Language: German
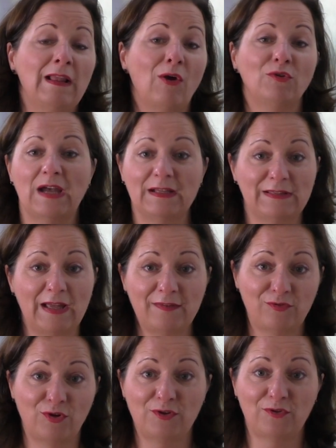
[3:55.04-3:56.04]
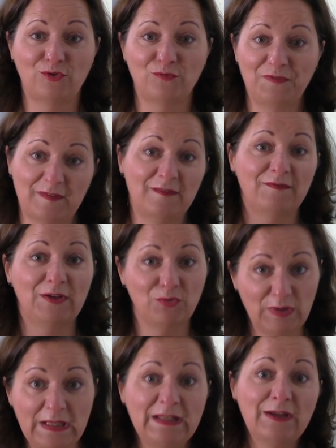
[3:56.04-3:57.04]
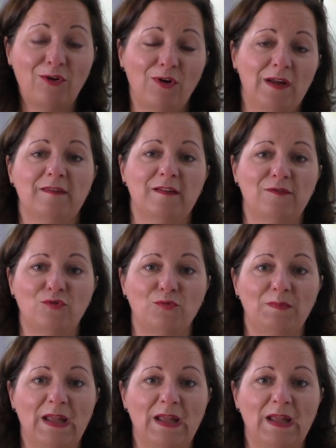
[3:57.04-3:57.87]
Und auch das solltest du wissen, wenn du in der Organisation